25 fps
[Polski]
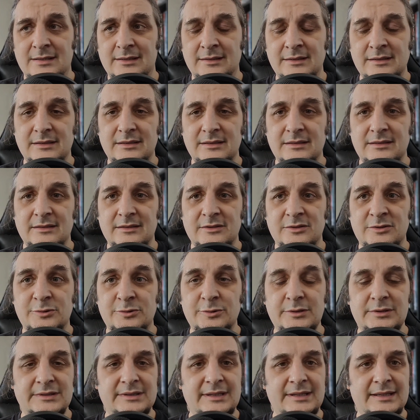I
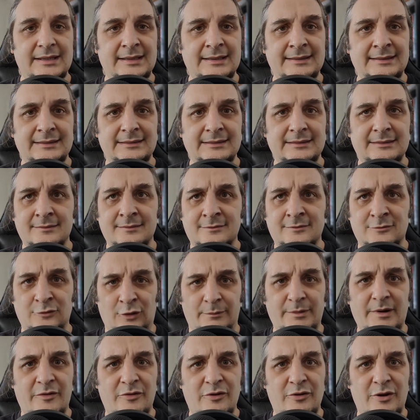kurde,
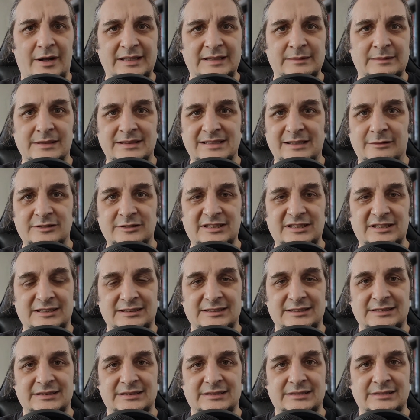dobre to anime cały
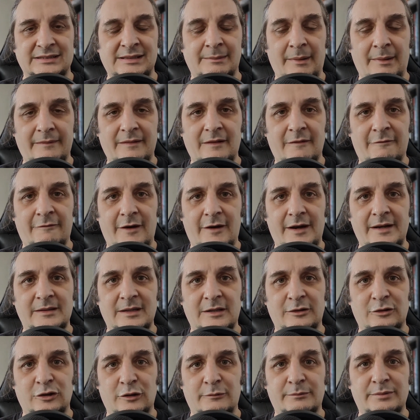czas jest. Jest naprawdę
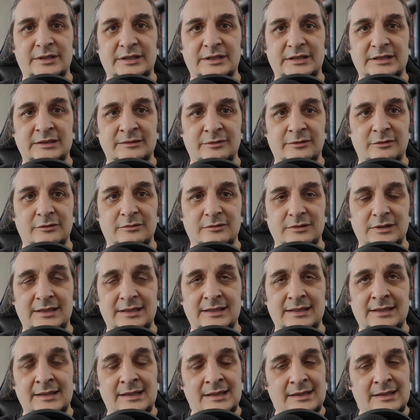fajne, dobre i w ogóle.